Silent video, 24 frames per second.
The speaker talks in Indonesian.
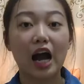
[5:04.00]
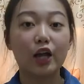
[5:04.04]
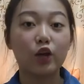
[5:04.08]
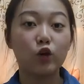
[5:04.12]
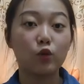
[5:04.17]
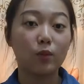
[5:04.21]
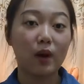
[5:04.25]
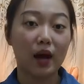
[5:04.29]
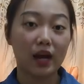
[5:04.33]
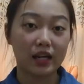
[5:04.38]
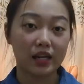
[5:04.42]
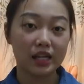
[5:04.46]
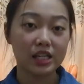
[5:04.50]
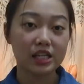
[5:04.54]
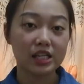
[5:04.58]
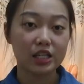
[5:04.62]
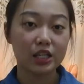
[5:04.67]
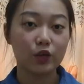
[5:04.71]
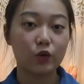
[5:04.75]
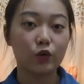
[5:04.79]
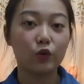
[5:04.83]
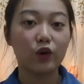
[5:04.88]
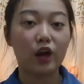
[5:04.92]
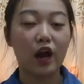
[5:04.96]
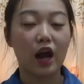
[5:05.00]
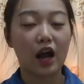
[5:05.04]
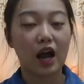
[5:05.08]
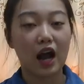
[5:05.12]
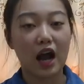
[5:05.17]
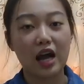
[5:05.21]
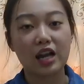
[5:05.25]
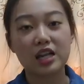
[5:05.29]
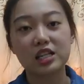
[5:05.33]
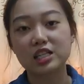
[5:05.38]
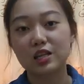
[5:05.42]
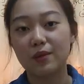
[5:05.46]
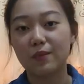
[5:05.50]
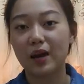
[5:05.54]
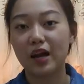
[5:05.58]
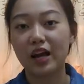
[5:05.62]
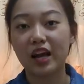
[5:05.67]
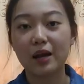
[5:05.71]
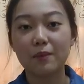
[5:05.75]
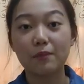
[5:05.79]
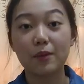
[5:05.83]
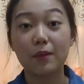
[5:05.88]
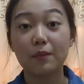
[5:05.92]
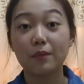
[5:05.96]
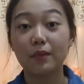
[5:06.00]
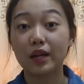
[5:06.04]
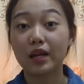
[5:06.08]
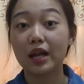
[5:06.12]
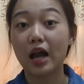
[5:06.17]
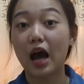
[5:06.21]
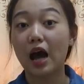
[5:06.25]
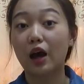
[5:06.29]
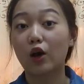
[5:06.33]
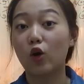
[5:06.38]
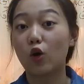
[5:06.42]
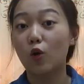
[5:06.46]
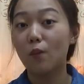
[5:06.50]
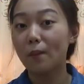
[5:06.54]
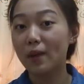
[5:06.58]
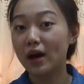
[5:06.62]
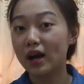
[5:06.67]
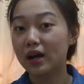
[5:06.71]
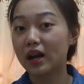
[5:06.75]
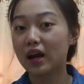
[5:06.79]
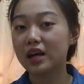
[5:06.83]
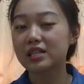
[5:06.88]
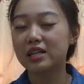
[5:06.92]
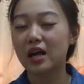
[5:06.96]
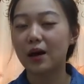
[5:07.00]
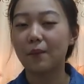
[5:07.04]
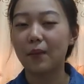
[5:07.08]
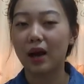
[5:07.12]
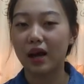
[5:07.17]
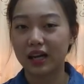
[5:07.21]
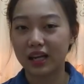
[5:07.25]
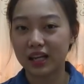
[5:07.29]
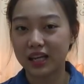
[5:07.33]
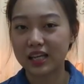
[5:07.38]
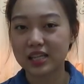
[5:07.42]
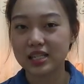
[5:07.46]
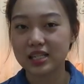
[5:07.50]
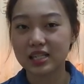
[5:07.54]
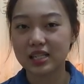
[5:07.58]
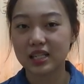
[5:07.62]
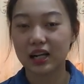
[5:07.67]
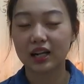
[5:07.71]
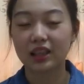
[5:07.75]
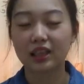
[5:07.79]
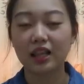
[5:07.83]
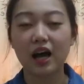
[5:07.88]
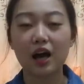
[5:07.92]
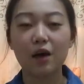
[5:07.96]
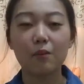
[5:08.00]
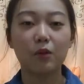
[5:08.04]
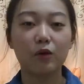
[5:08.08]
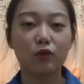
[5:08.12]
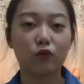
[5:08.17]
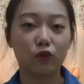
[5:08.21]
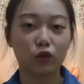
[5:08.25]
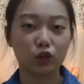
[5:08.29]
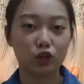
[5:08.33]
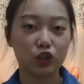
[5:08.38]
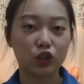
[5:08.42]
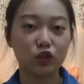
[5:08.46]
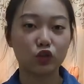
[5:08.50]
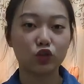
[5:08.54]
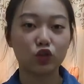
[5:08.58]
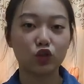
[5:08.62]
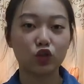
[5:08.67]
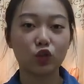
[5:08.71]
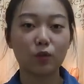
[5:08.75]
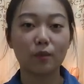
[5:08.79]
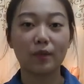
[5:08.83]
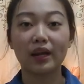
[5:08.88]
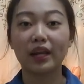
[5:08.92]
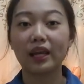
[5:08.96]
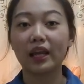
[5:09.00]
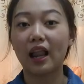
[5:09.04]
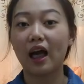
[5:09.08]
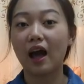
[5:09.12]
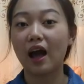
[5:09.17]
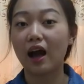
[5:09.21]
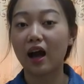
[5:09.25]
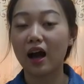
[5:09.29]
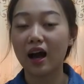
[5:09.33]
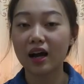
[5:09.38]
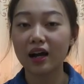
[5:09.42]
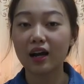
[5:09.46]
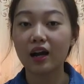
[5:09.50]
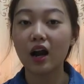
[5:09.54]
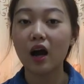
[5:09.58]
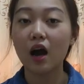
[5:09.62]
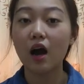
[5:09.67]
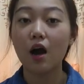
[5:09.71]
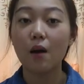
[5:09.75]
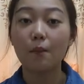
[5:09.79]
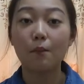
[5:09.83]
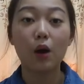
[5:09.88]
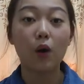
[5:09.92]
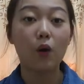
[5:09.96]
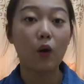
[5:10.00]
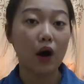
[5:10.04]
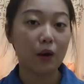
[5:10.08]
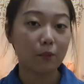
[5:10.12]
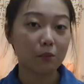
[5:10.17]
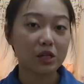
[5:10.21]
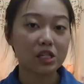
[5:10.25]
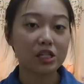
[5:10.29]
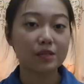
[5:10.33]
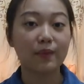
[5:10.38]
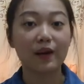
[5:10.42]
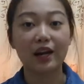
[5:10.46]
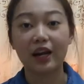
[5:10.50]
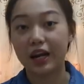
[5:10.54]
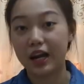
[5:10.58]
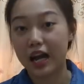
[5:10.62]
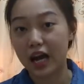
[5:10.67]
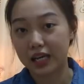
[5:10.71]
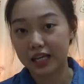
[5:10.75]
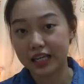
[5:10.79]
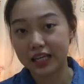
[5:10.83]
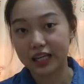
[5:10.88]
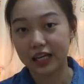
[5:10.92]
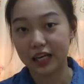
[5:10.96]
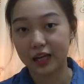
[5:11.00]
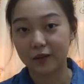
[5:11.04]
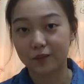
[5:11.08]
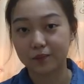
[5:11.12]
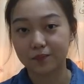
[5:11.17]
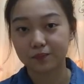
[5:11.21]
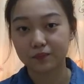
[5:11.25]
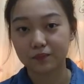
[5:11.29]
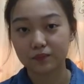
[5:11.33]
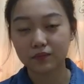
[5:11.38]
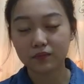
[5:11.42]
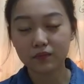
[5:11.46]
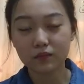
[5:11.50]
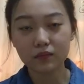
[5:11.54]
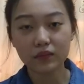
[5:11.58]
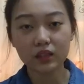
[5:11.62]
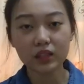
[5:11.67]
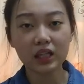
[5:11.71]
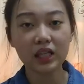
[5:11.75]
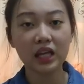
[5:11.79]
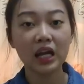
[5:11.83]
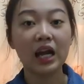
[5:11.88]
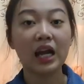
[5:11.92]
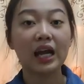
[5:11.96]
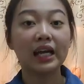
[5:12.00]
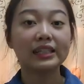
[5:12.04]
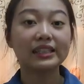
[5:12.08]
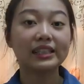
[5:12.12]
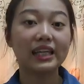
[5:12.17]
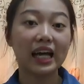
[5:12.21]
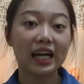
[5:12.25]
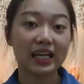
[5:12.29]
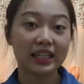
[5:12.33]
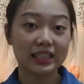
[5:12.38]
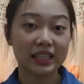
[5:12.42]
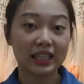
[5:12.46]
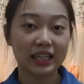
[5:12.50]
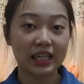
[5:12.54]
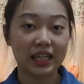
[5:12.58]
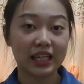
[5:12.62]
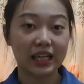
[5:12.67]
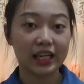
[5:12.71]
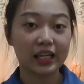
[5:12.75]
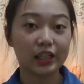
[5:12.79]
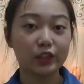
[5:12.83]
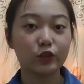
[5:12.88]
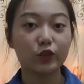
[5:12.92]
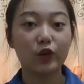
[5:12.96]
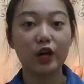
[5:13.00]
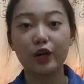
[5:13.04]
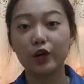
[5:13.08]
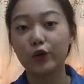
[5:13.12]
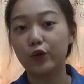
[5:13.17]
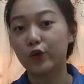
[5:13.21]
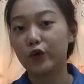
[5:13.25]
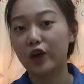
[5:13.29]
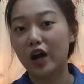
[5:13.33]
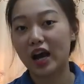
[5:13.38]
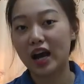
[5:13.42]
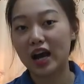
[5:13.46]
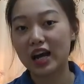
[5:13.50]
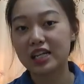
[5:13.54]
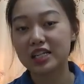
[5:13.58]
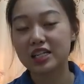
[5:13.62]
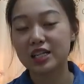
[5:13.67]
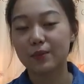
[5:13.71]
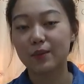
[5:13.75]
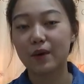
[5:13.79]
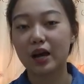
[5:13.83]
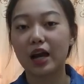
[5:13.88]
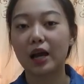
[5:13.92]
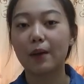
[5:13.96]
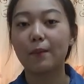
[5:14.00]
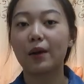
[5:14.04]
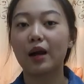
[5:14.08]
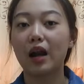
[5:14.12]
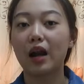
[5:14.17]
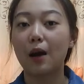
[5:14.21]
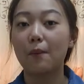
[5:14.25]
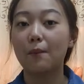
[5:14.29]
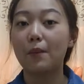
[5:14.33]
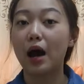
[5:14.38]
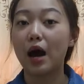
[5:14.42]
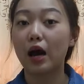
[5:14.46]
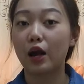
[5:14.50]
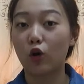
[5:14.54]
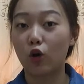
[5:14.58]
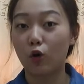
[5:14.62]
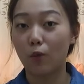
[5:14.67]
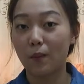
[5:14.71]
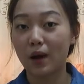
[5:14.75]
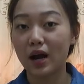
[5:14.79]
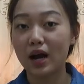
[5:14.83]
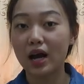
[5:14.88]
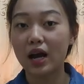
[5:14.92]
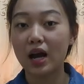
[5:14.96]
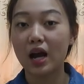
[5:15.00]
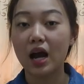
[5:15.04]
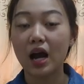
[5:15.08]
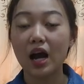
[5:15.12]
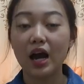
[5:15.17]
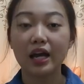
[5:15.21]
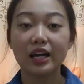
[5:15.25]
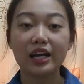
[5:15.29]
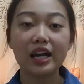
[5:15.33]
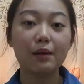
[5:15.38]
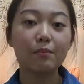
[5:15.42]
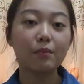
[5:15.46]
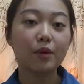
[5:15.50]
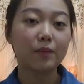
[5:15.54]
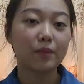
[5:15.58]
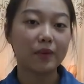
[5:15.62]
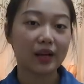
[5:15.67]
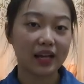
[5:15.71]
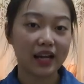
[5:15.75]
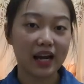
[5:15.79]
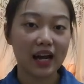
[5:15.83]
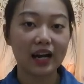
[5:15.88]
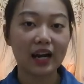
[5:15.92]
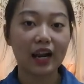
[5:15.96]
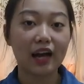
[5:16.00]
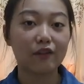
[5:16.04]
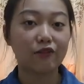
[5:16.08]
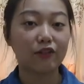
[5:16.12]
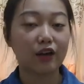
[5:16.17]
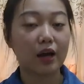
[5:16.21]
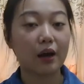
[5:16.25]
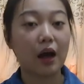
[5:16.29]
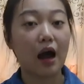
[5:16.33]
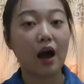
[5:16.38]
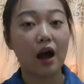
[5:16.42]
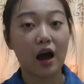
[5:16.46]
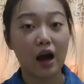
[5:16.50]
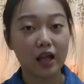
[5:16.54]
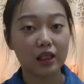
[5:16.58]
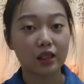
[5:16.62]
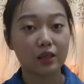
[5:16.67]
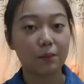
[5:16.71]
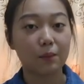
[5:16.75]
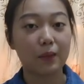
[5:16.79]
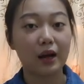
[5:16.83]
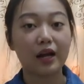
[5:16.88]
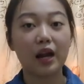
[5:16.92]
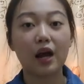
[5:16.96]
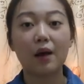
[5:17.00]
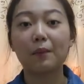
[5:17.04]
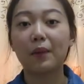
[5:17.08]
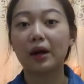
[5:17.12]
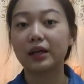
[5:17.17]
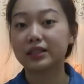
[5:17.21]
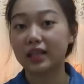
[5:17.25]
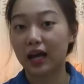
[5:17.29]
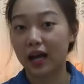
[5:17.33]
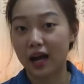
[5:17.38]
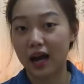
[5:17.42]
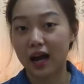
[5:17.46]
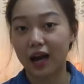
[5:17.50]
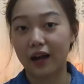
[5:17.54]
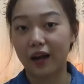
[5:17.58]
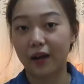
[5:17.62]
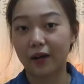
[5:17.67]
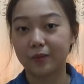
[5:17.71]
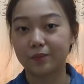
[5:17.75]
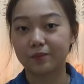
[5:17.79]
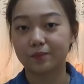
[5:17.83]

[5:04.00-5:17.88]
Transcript: Kayu manis digunakan sebagai pemberi aroma rasa manis serta berfungsi untuk menghilangkan bau amis pada daging. Jahe sendiri juga digunakan sebagai penambah aroma dan memberikan efek hangat pada masakan